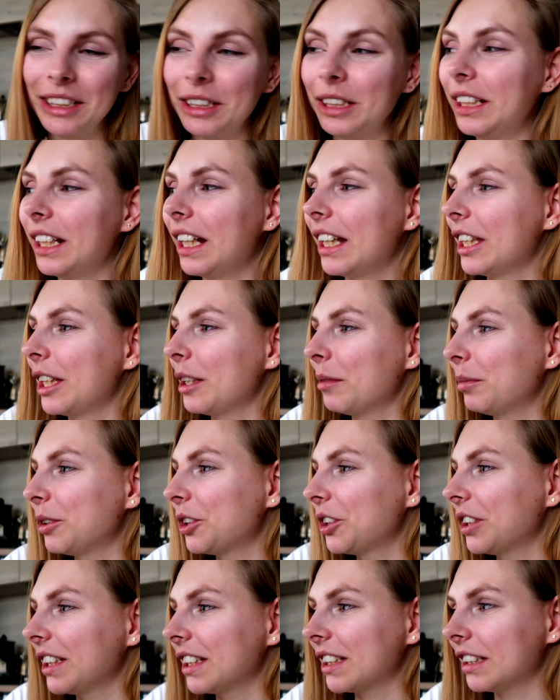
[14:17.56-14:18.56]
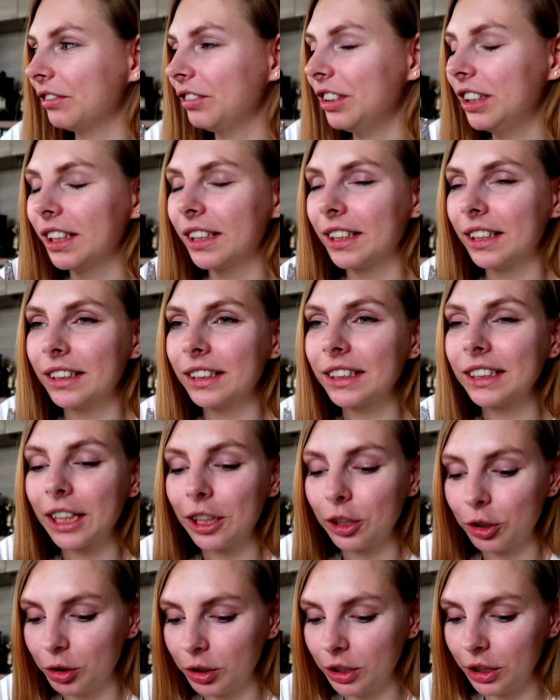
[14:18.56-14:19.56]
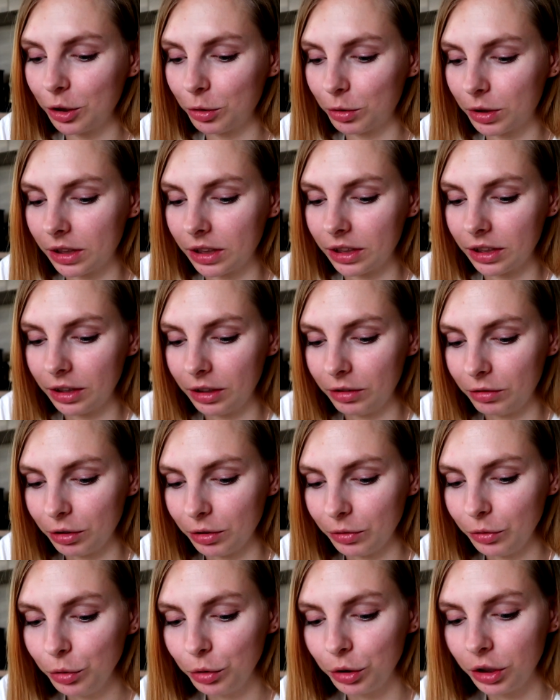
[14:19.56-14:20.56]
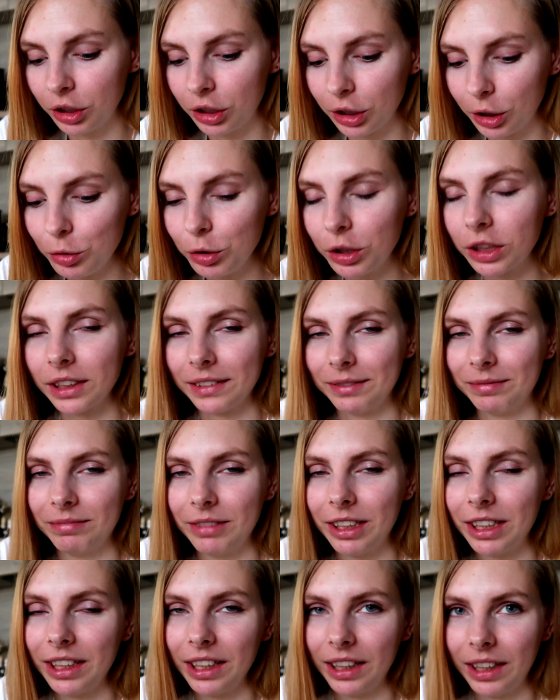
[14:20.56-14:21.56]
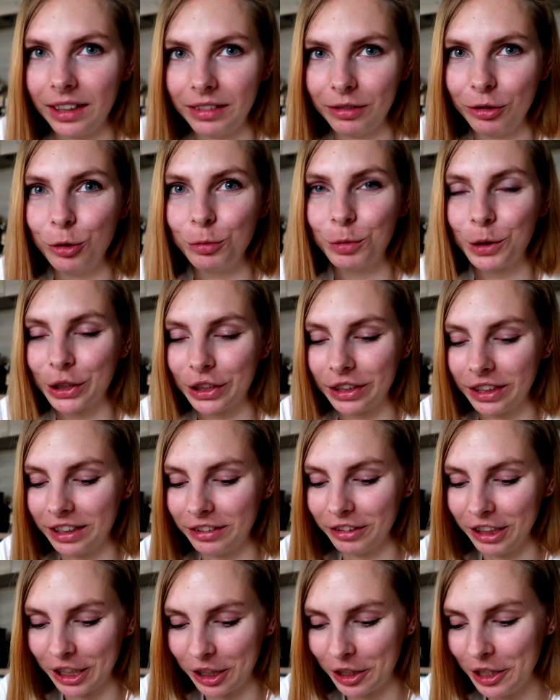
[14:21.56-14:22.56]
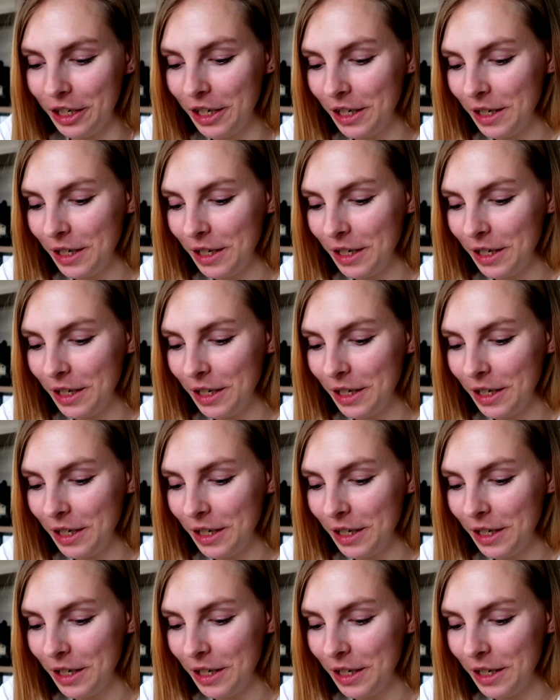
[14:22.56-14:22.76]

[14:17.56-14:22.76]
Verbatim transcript: И они обычно, если видят, сразу дерутся из него. Ну, не дерутся, это я так образно говорю,